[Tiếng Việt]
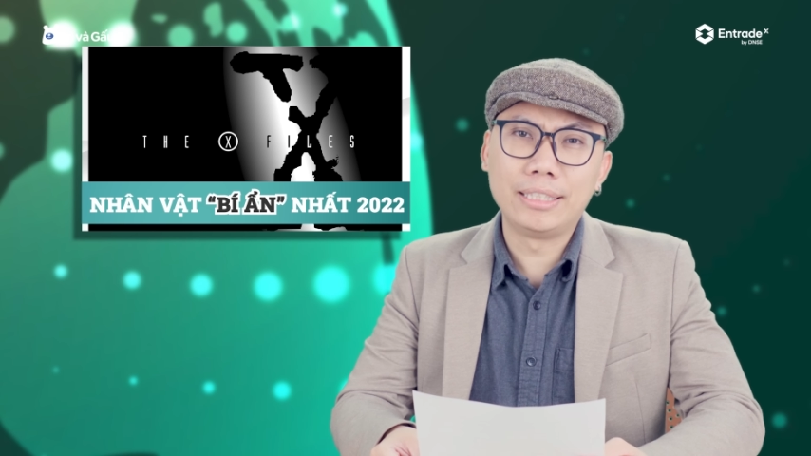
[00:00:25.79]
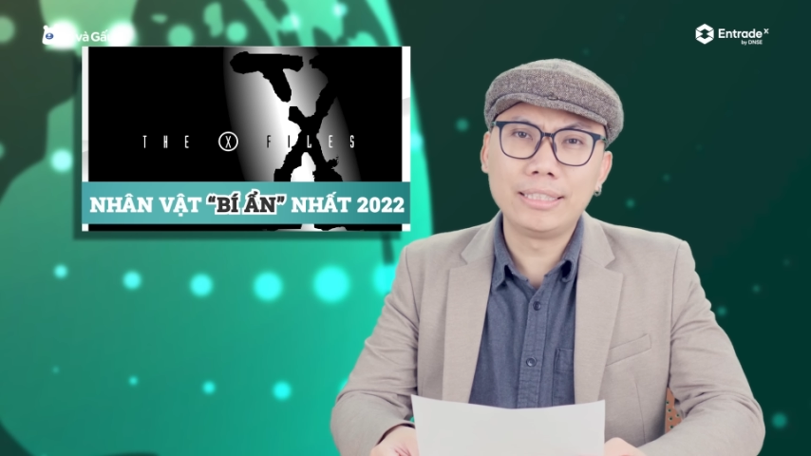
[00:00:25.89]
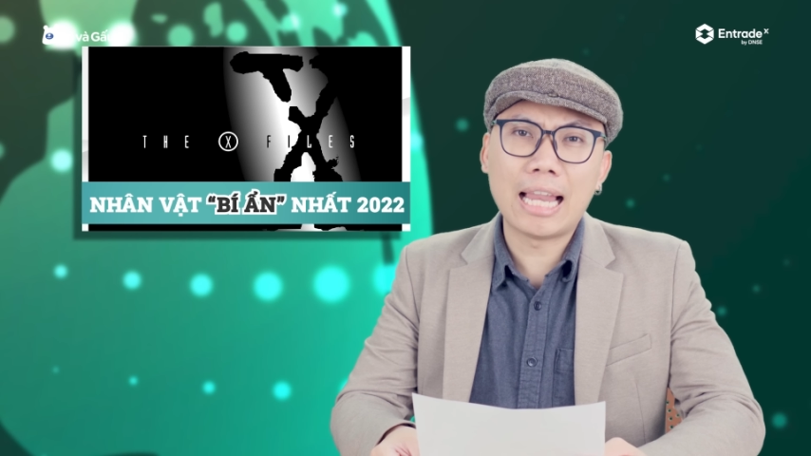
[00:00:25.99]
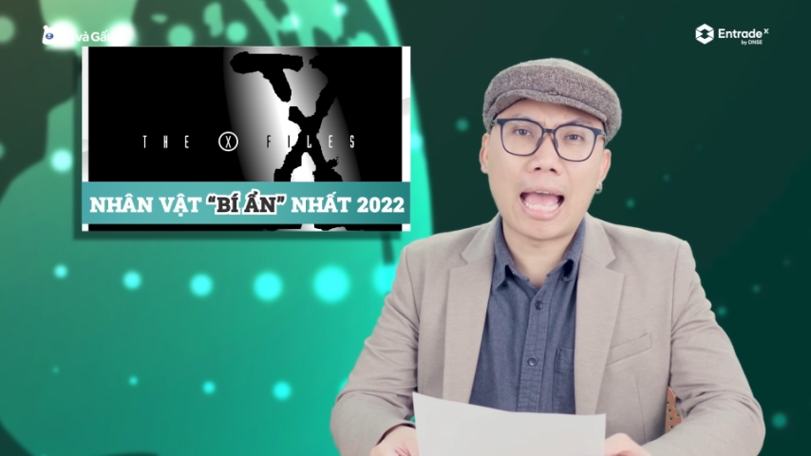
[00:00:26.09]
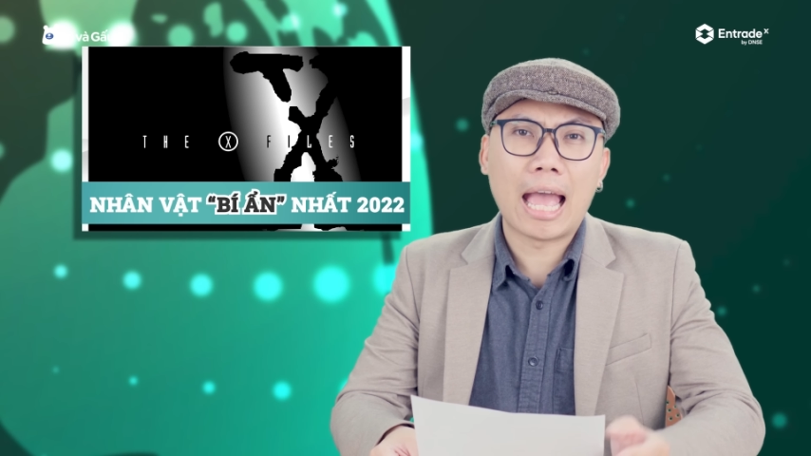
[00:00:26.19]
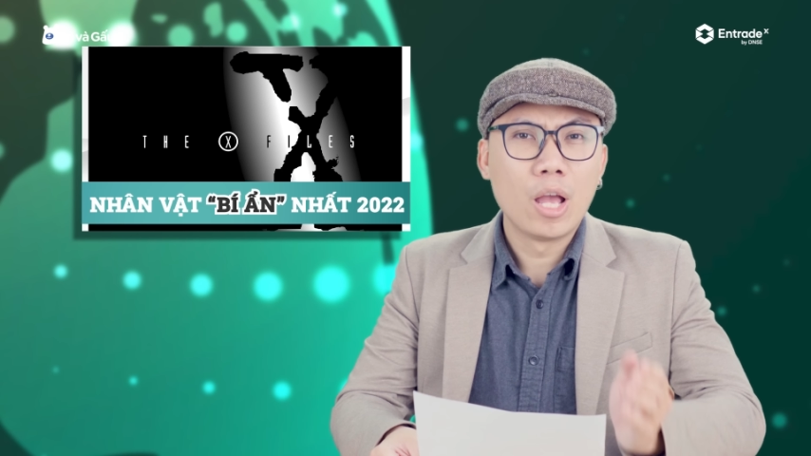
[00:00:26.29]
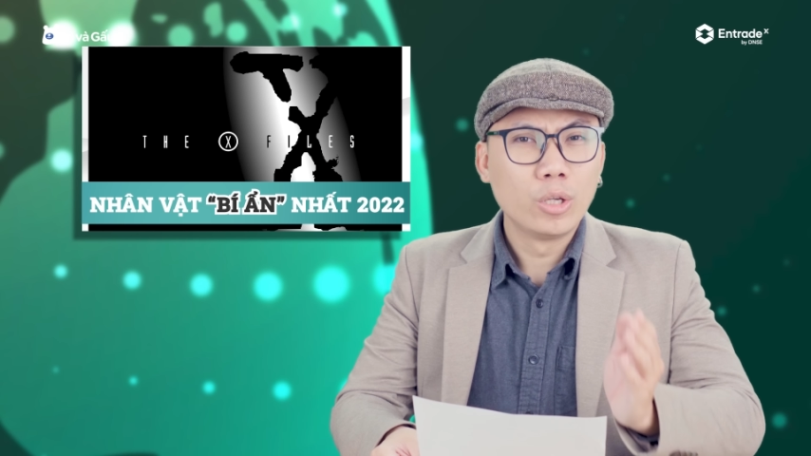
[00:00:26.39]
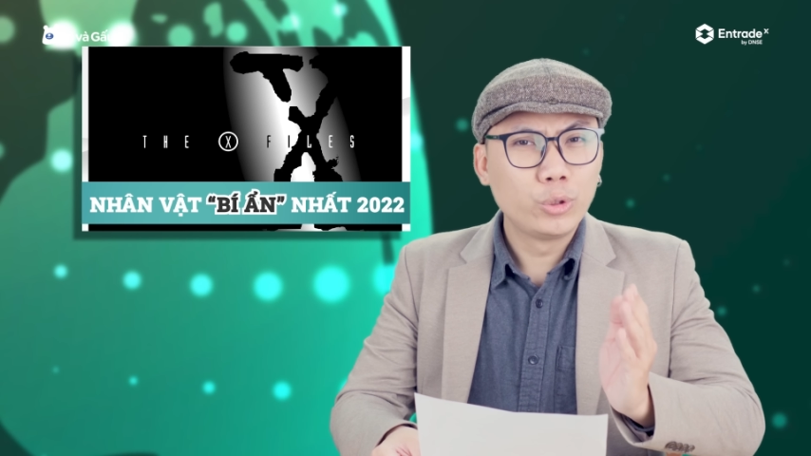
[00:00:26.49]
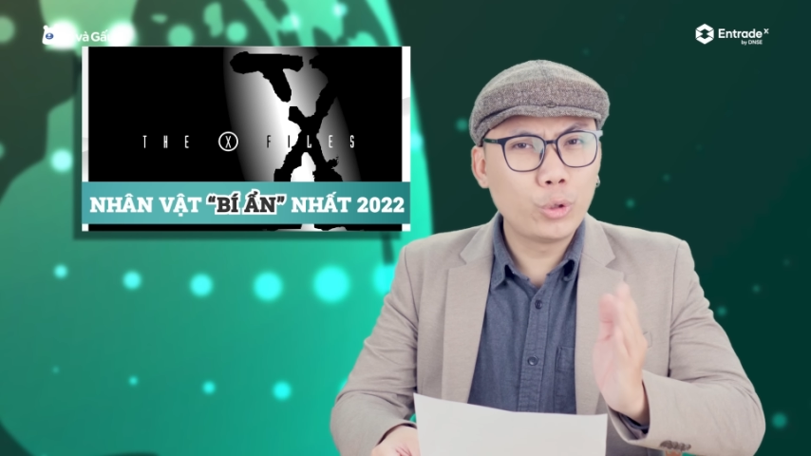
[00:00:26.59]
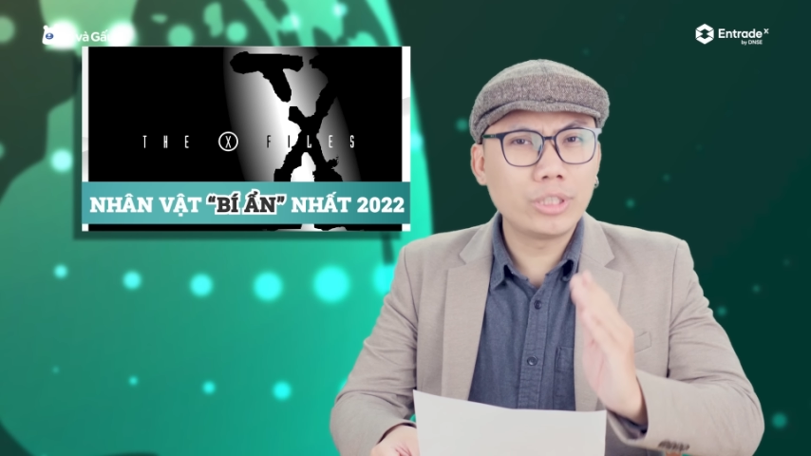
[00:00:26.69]
chính là
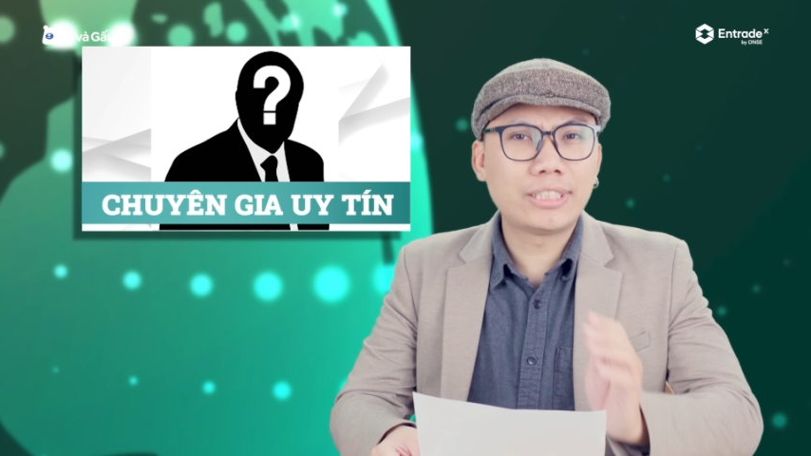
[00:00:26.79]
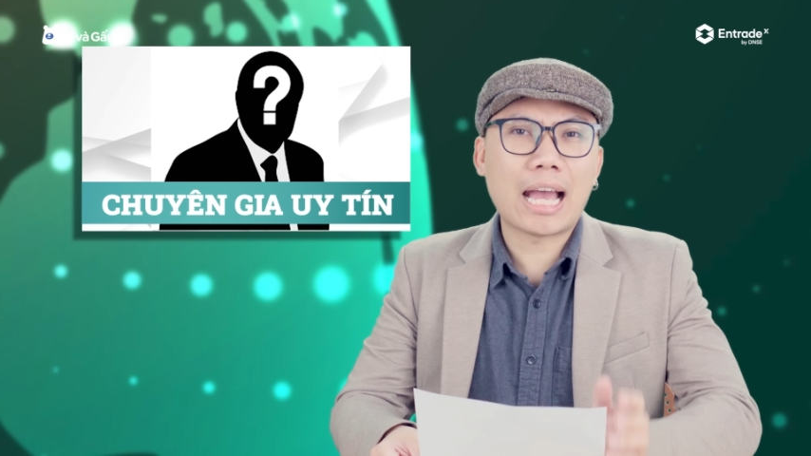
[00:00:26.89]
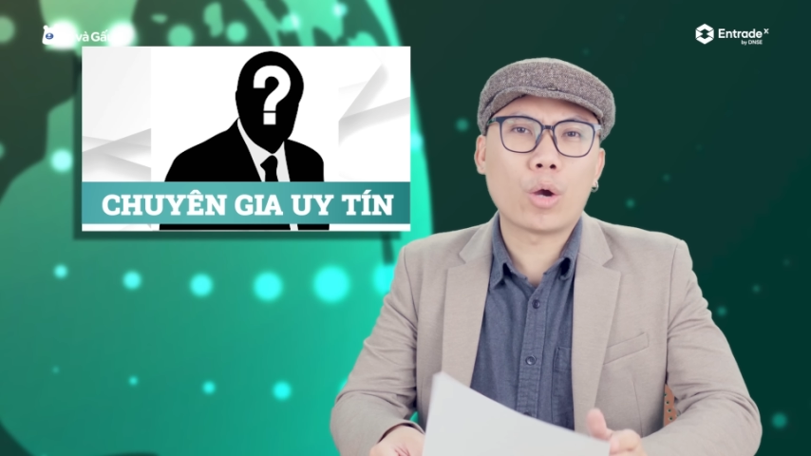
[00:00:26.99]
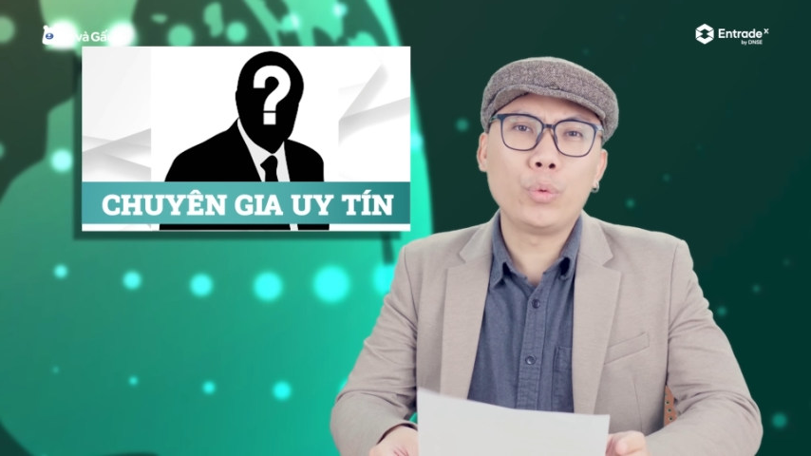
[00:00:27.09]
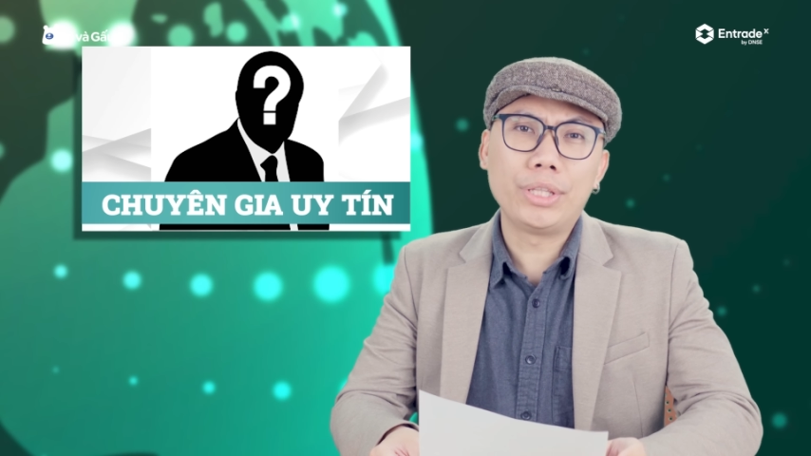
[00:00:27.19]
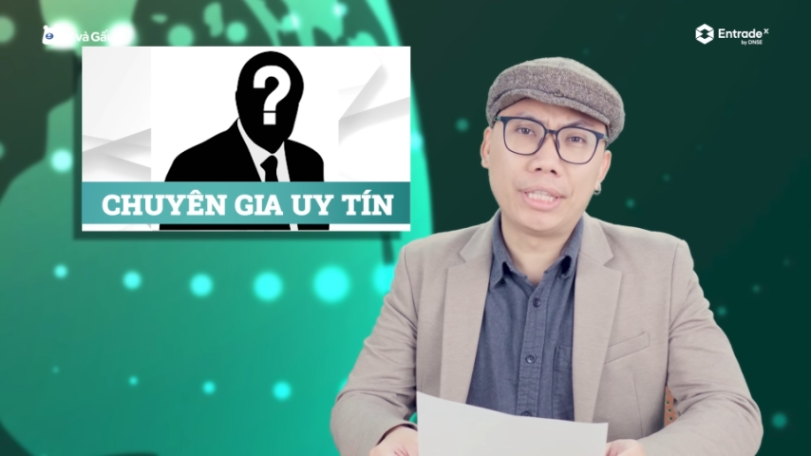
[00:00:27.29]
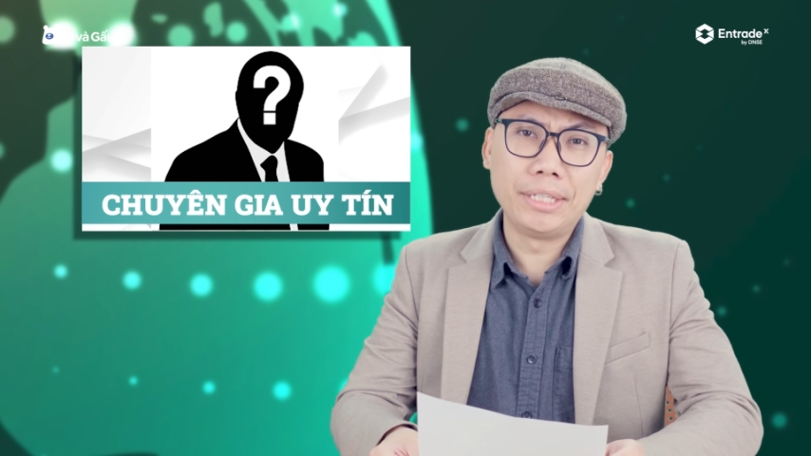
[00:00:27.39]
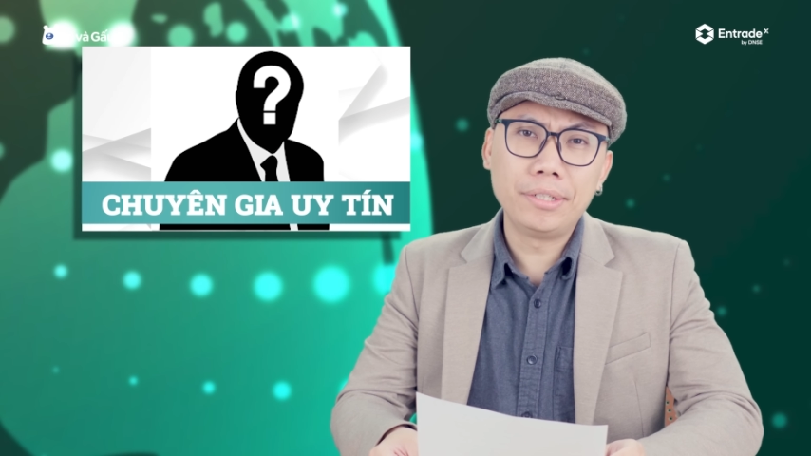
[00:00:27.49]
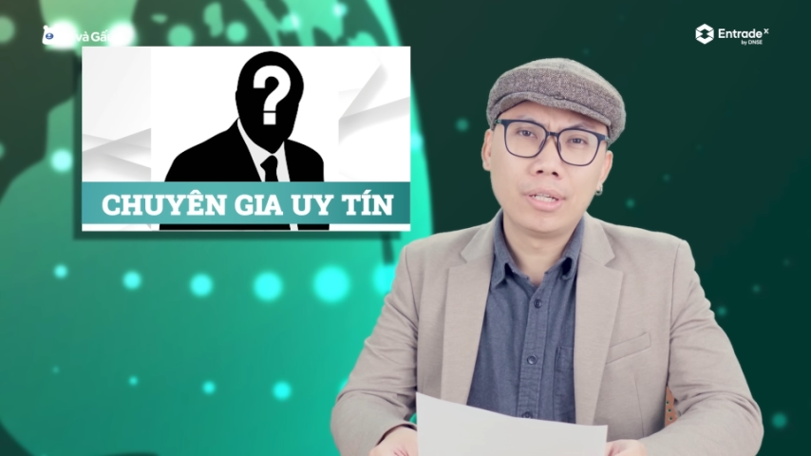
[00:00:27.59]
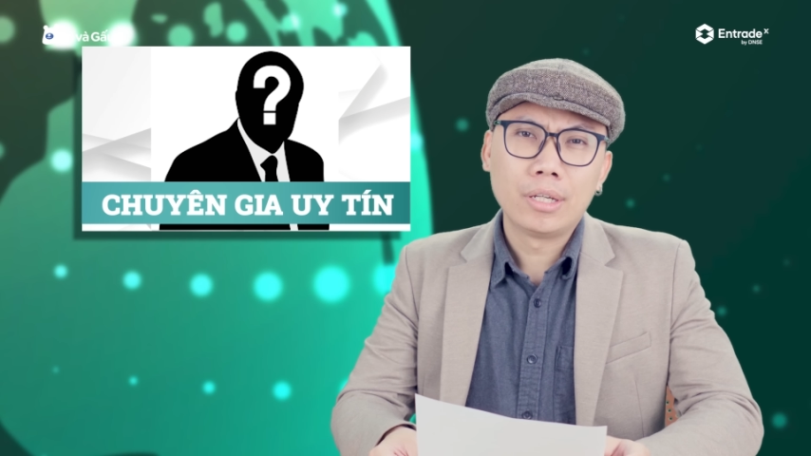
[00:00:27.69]
chuyên gia uy tín.